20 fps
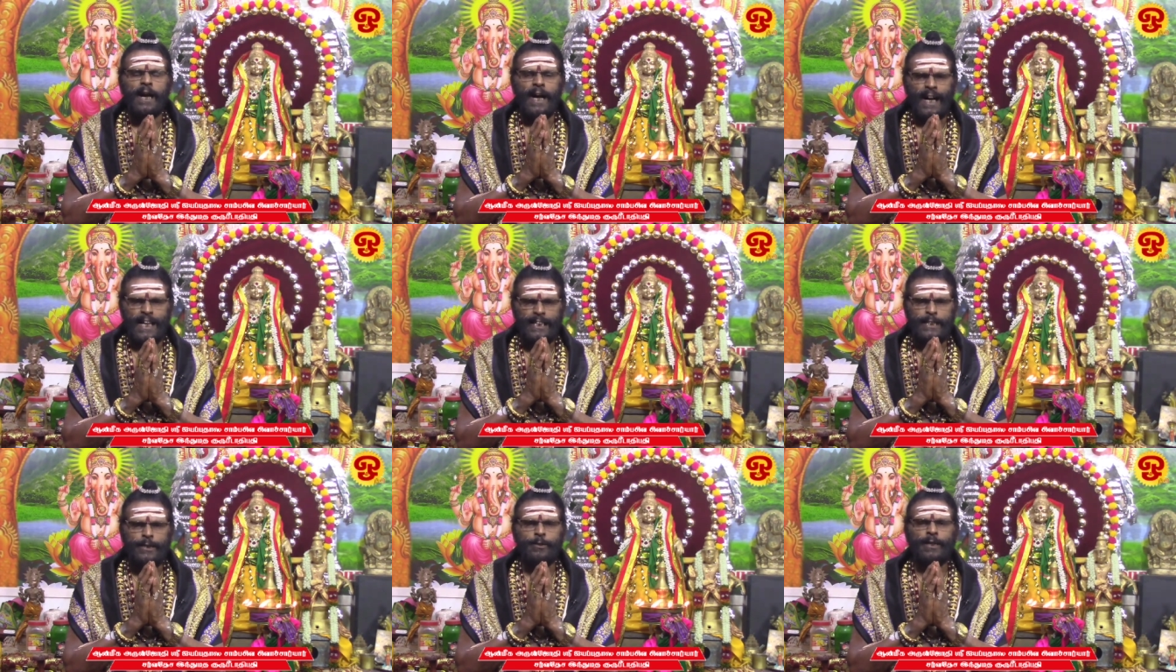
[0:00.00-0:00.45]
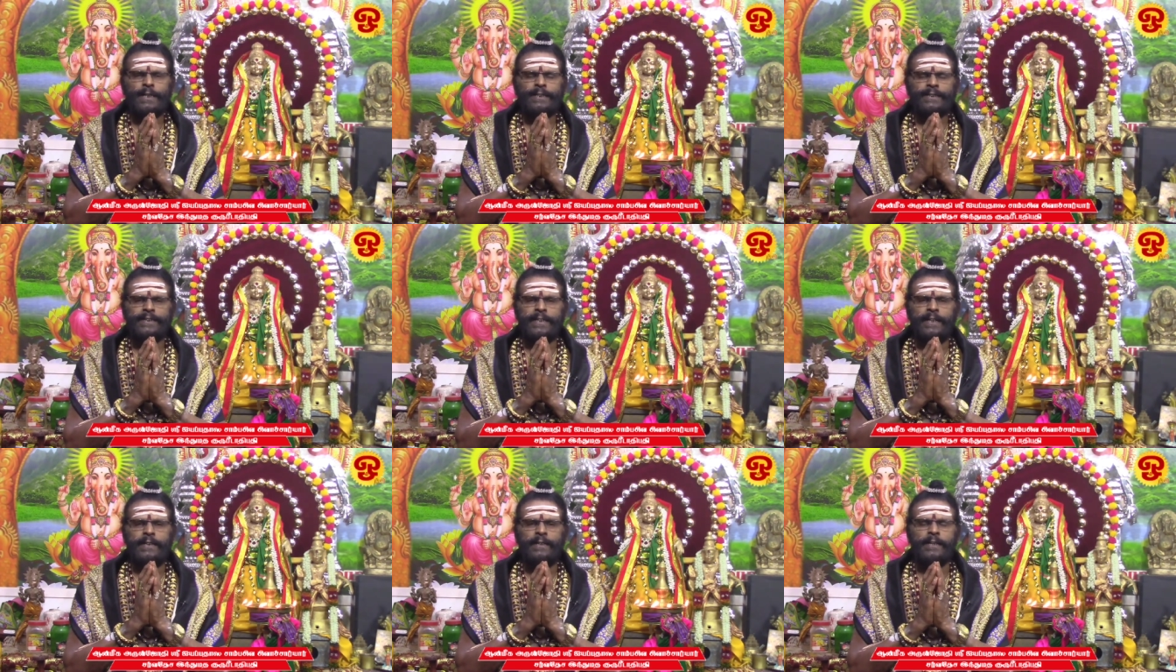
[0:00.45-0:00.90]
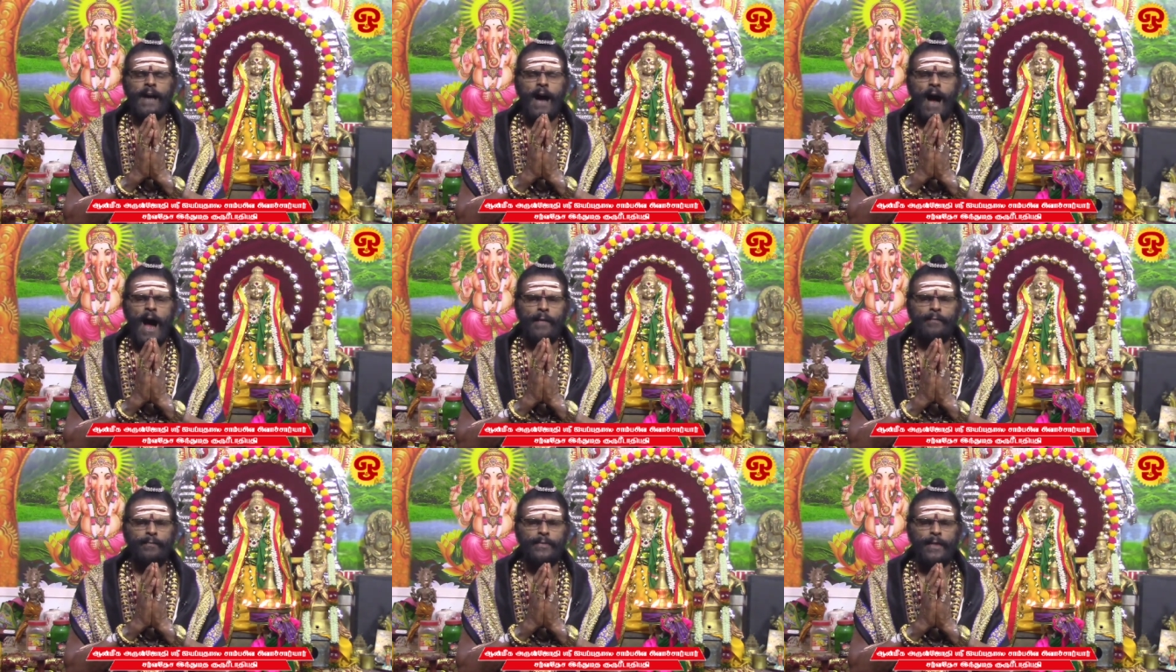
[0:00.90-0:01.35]
கலியுகத்தின்
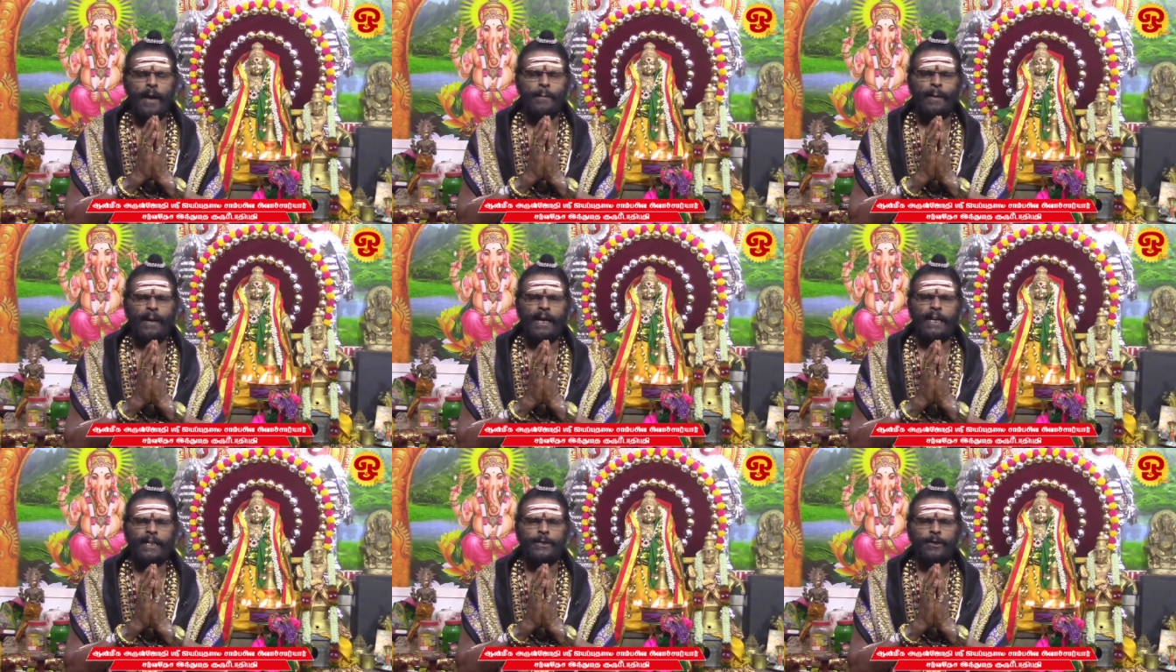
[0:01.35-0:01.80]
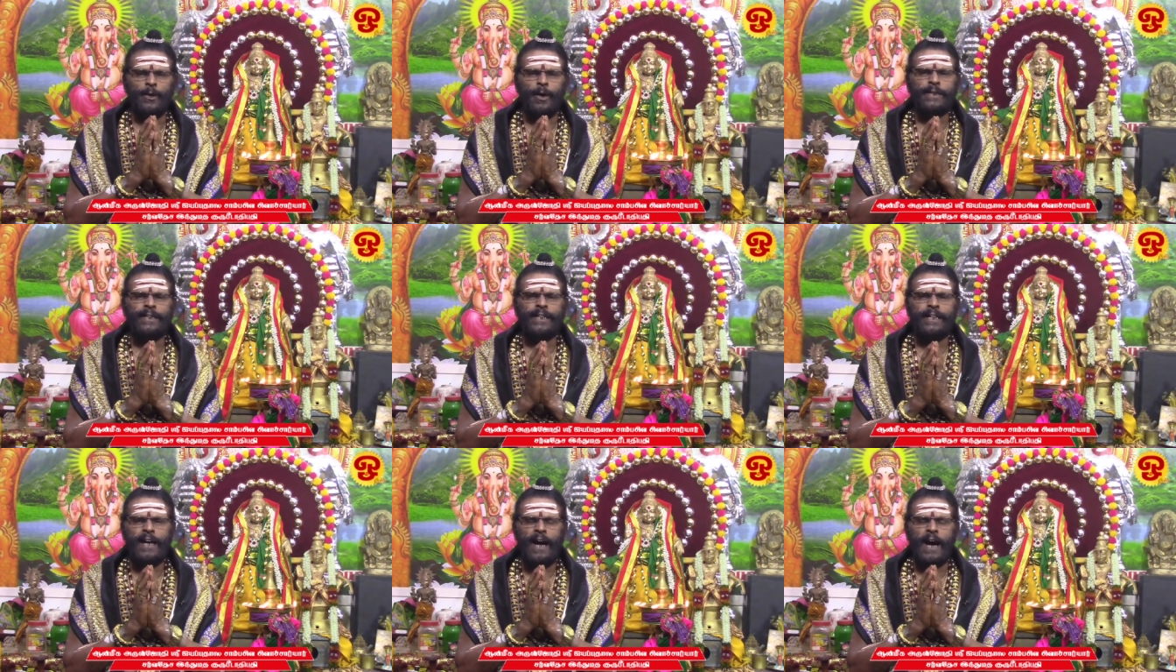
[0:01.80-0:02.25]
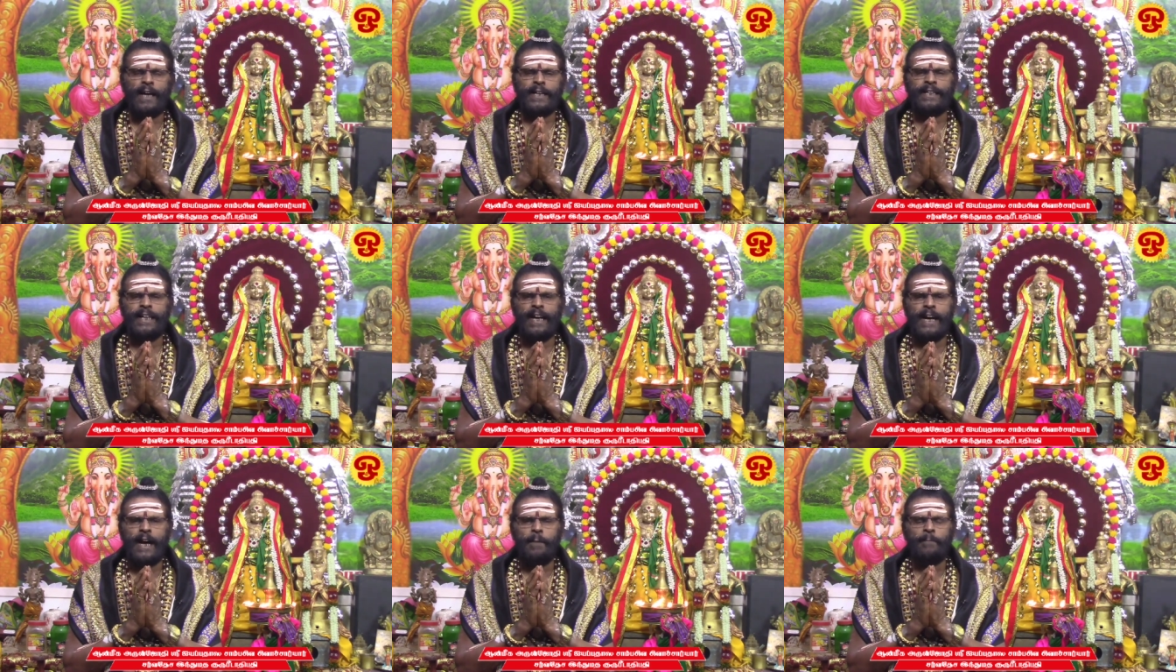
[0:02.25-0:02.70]
காந்தமலை
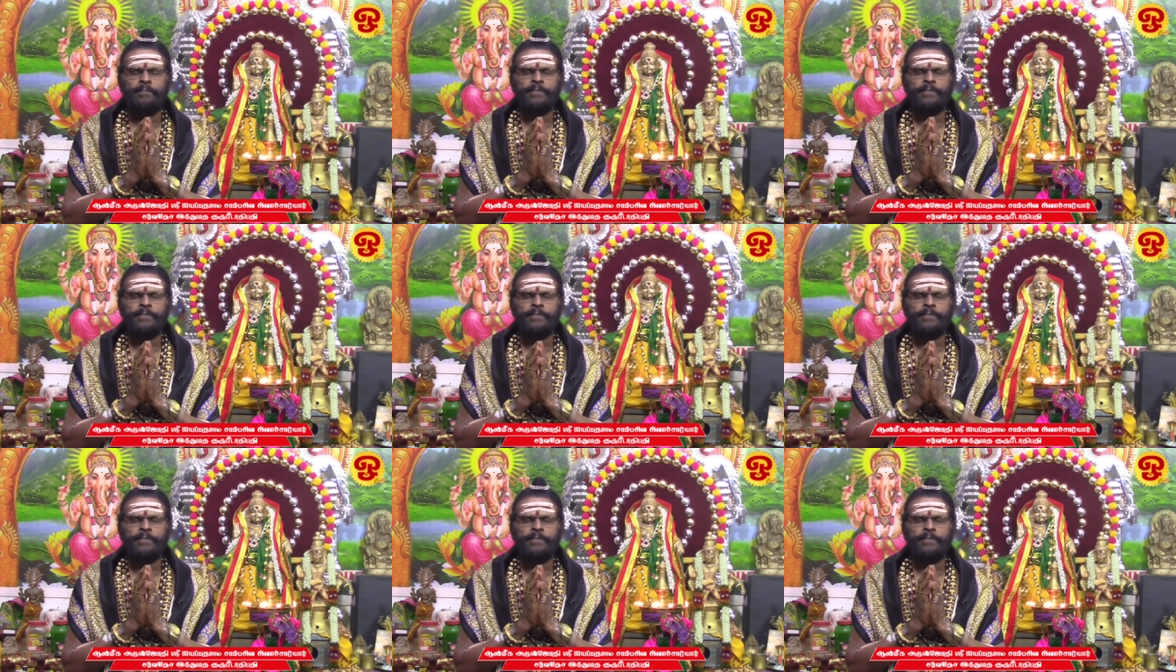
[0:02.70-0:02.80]
ஜோதியாகிய